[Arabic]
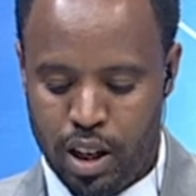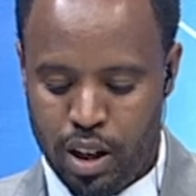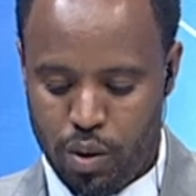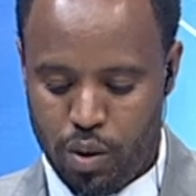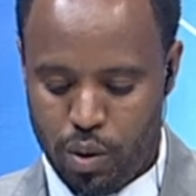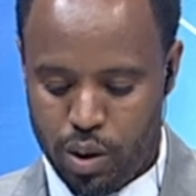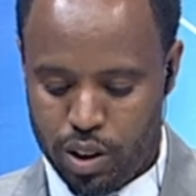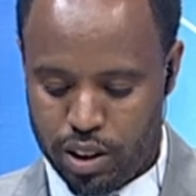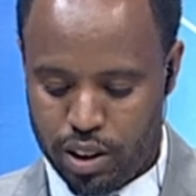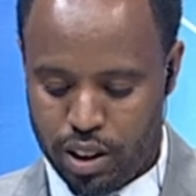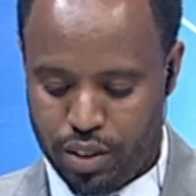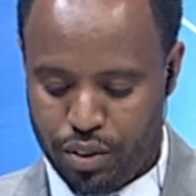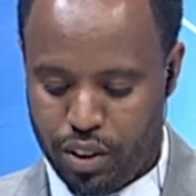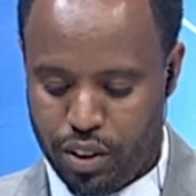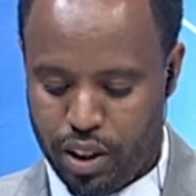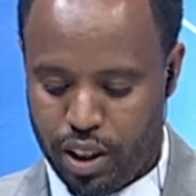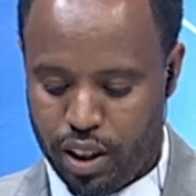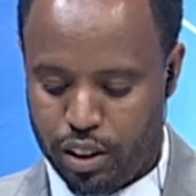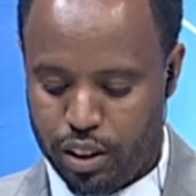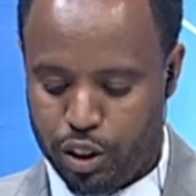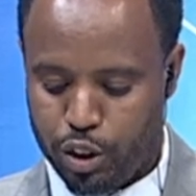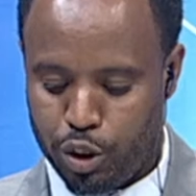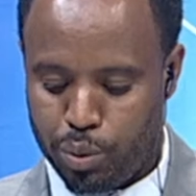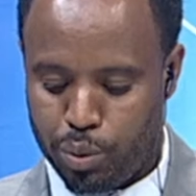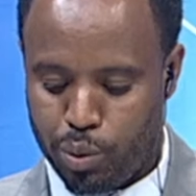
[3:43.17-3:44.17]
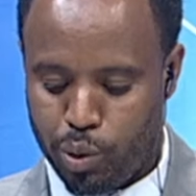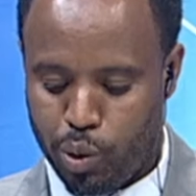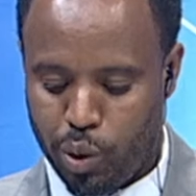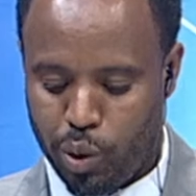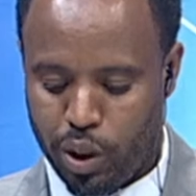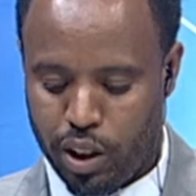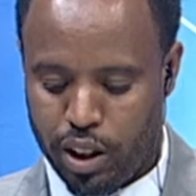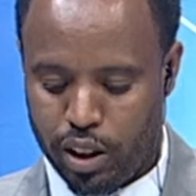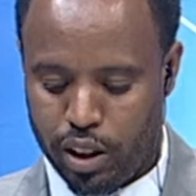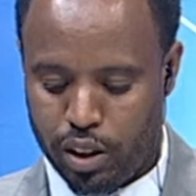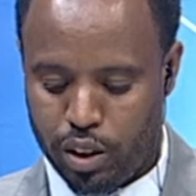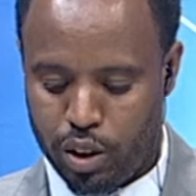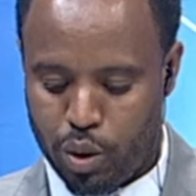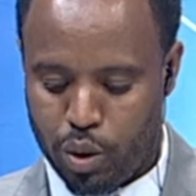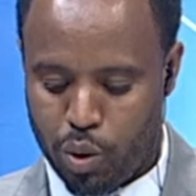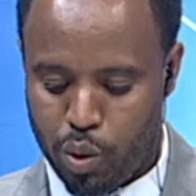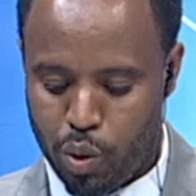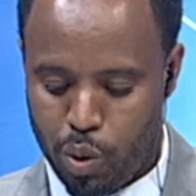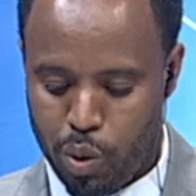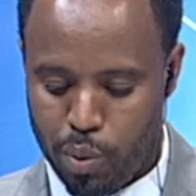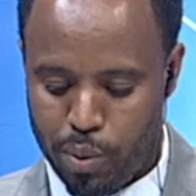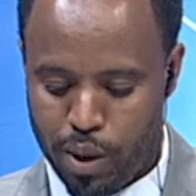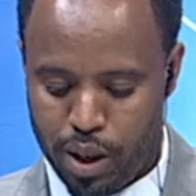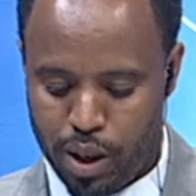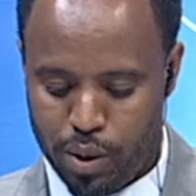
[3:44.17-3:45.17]
وسفيرة جمهورية
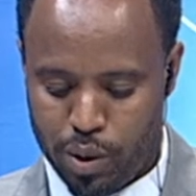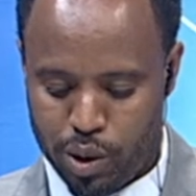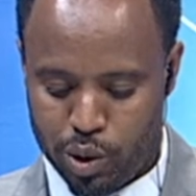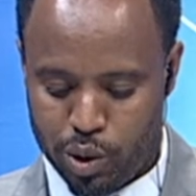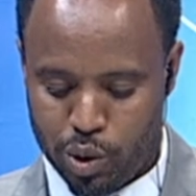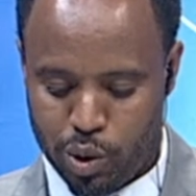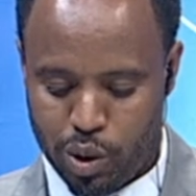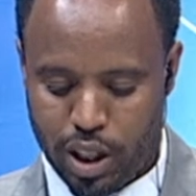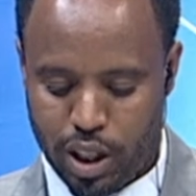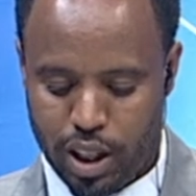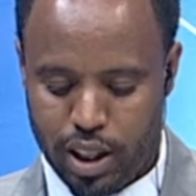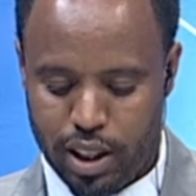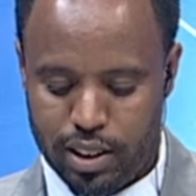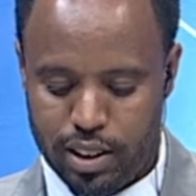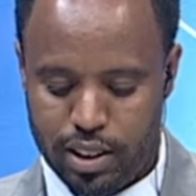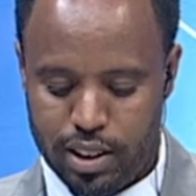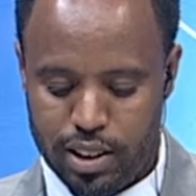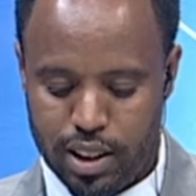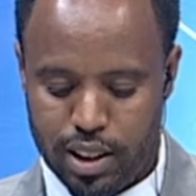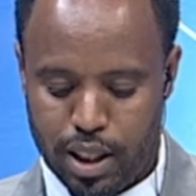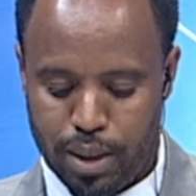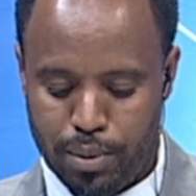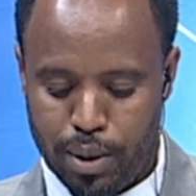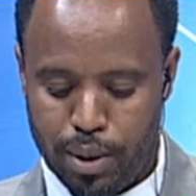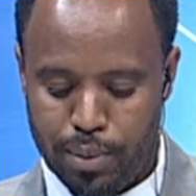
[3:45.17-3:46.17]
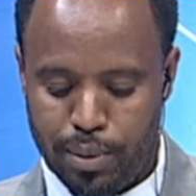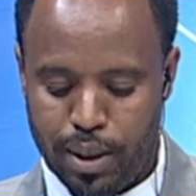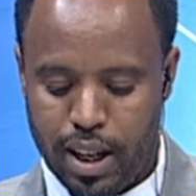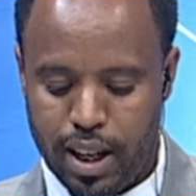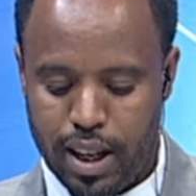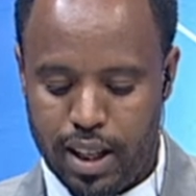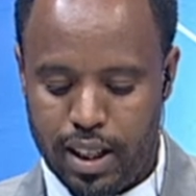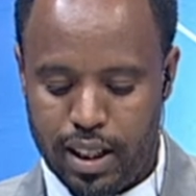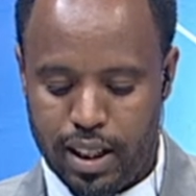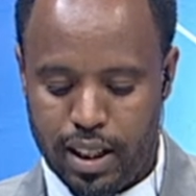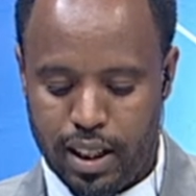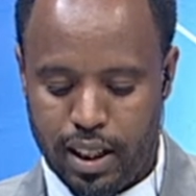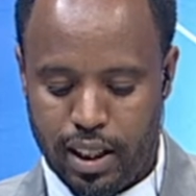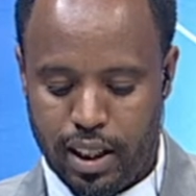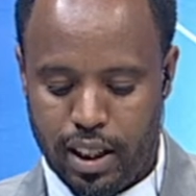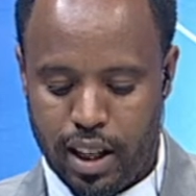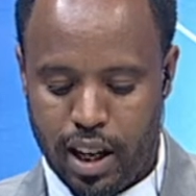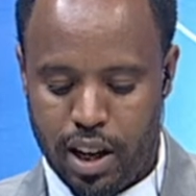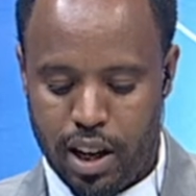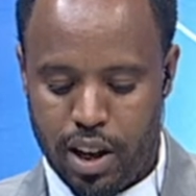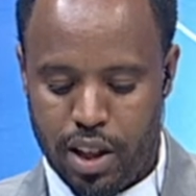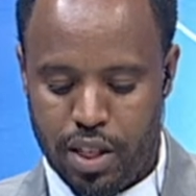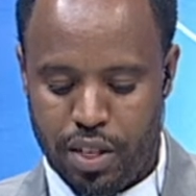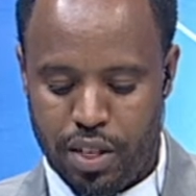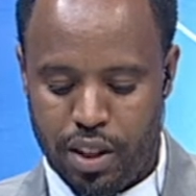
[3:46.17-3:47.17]
كوبا وسكان أديس أبابا
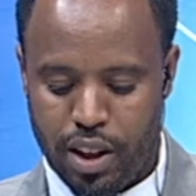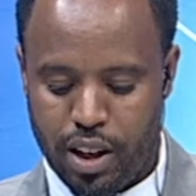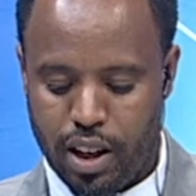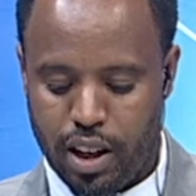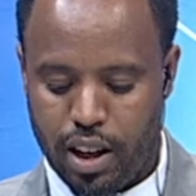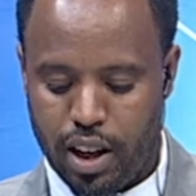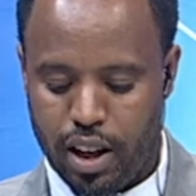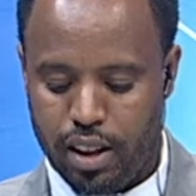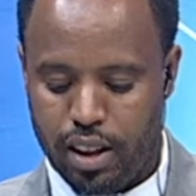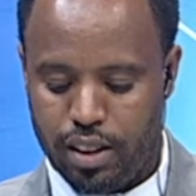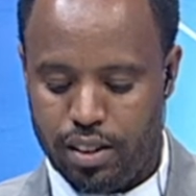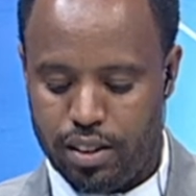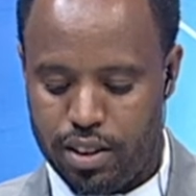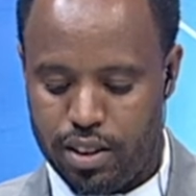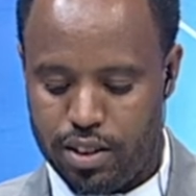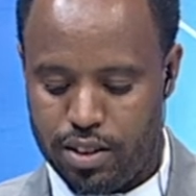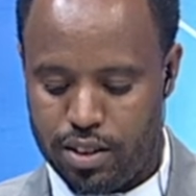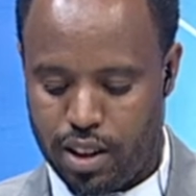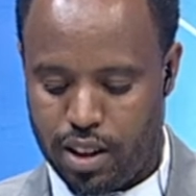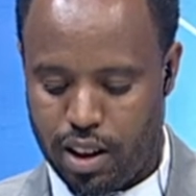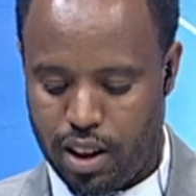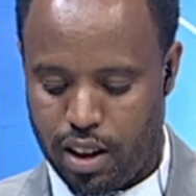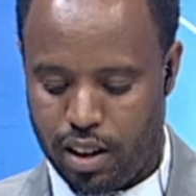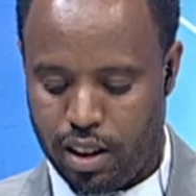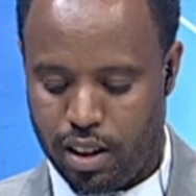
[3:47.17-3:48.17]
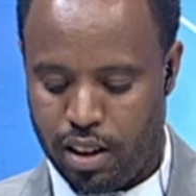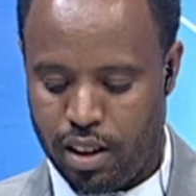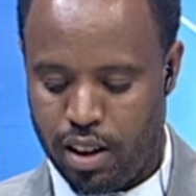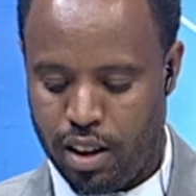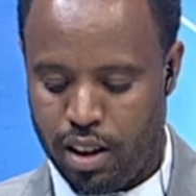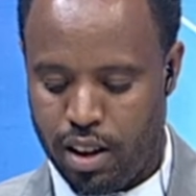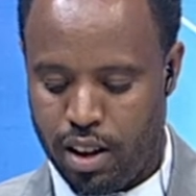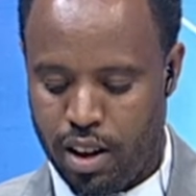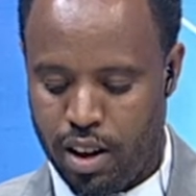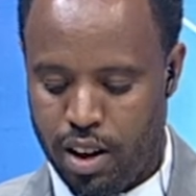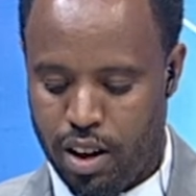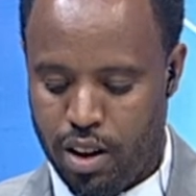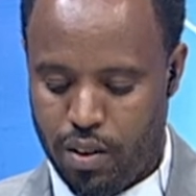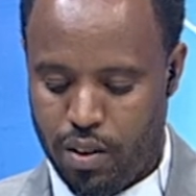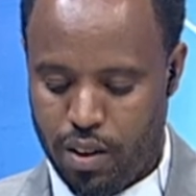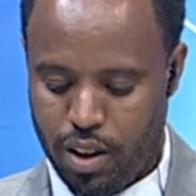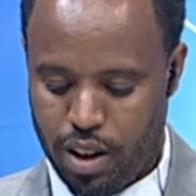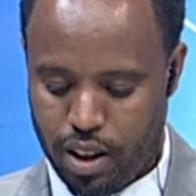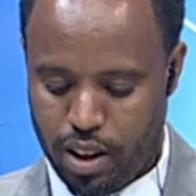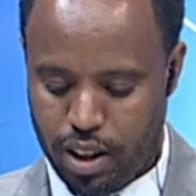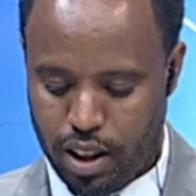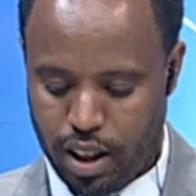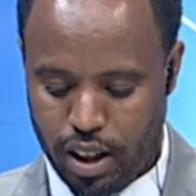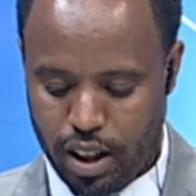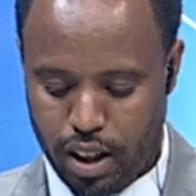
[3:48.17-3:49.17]
لإحياء ذكرى الانتصار
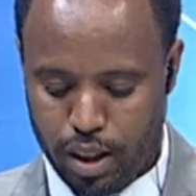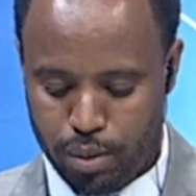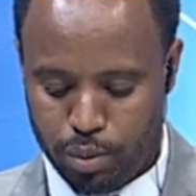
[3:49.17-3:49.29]
وقال